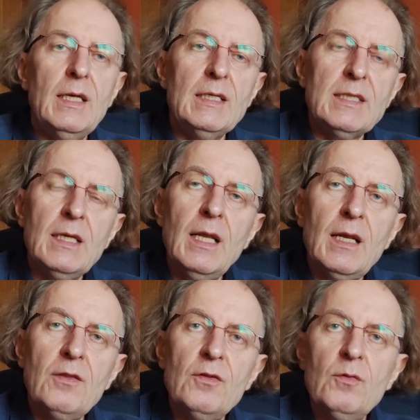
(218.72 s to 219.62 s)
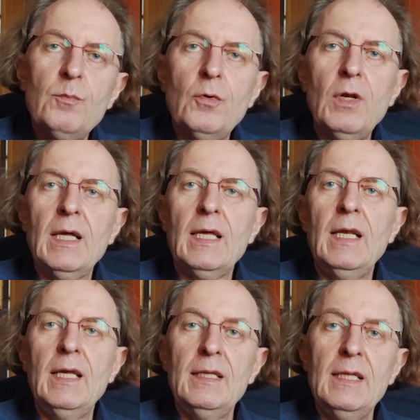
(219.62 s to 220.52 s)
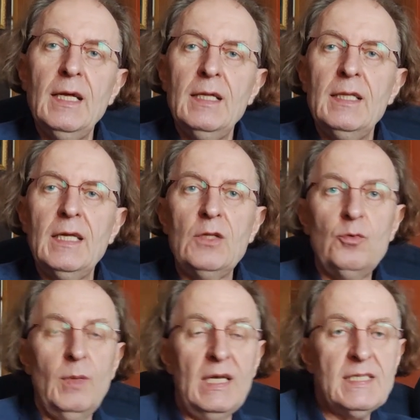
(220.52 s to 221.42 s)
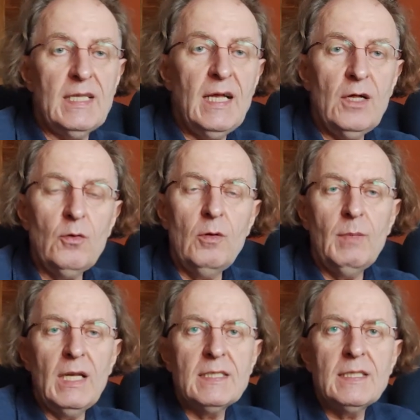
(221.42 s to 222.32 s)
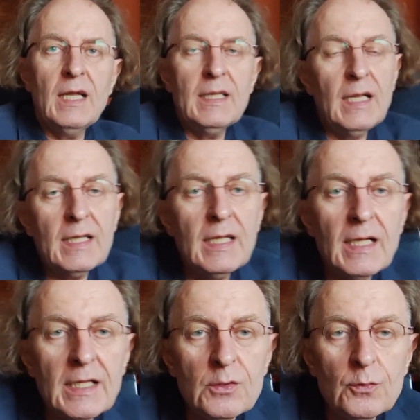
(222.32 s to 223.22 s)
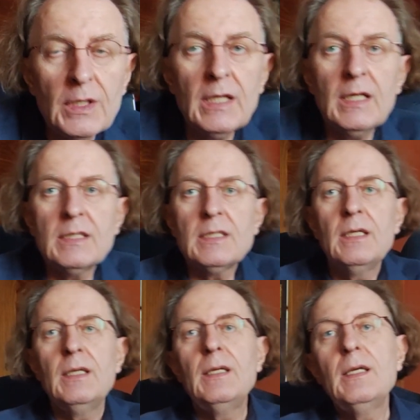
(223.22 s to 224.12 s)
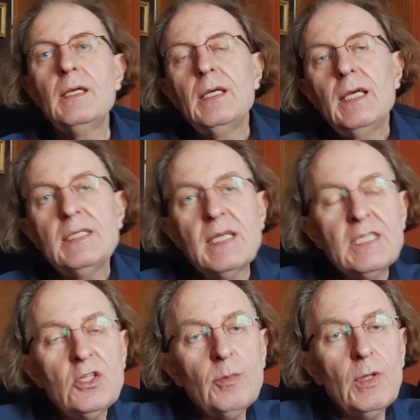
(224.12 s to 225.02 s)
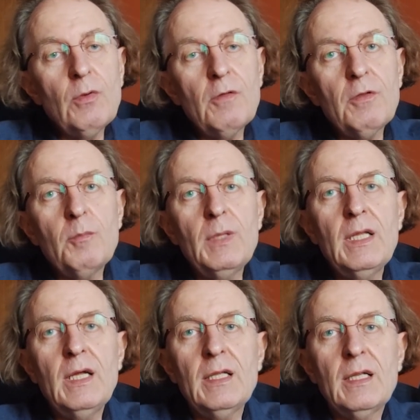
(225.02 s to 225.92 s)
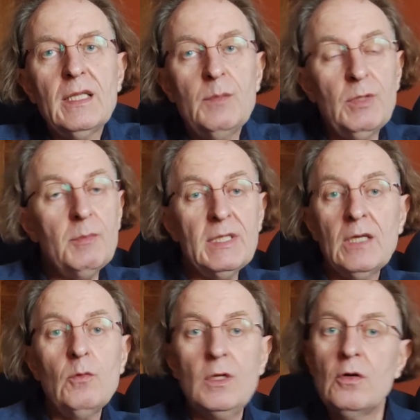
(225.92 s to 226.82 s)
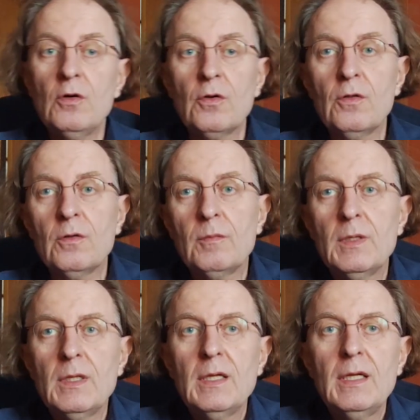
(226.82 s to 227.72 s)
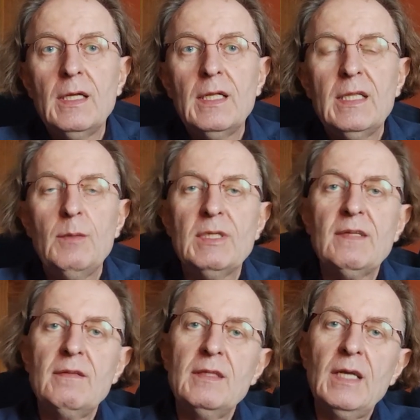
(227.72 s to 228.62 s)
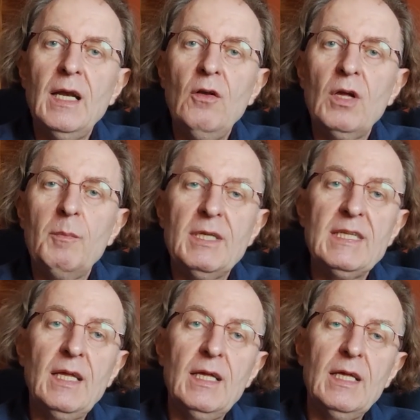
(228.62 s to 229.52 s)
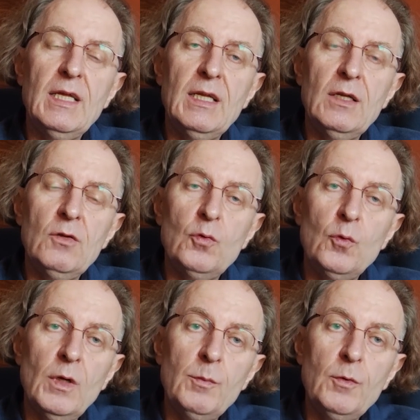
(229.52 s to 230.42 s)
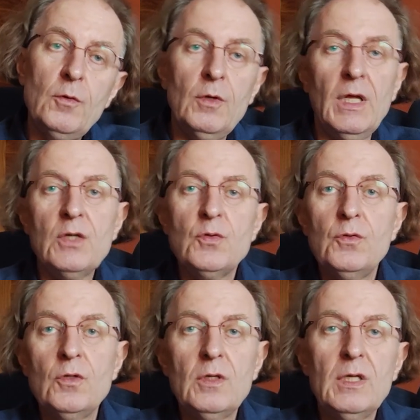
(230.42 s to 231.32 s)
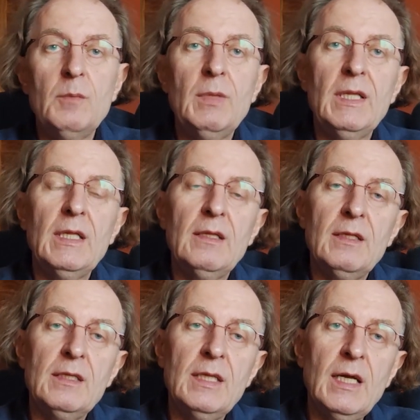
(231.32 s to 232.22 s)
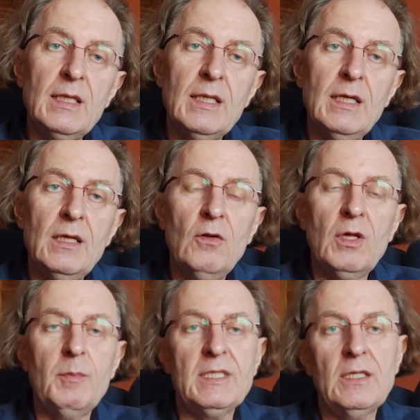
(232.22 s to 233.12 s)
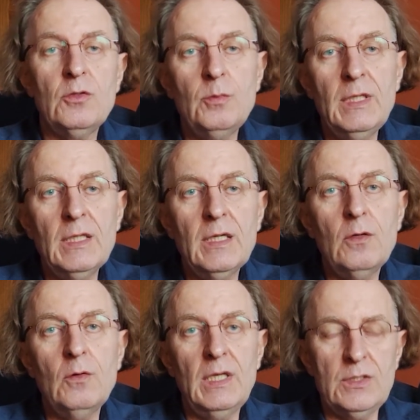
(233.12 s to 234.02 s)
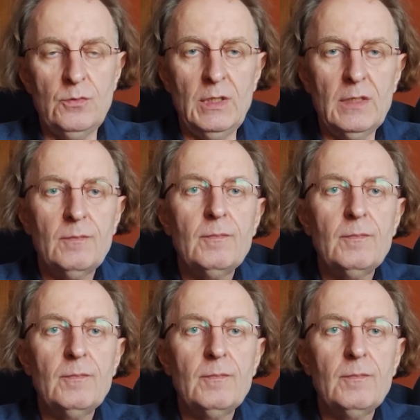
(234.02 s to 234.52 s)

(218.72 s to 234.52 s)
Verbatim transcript: Esta es la razón por la que la idea de que tu malestar o el malestar de alguien a que tú quieres ese síntoma de una enfermedad te puede meter en un lío gordo. Te vas a centrar en lo que pasa en tu cuerpo o en el suyo en vez de centrarte en lo que pasa en tu vida o en la suya.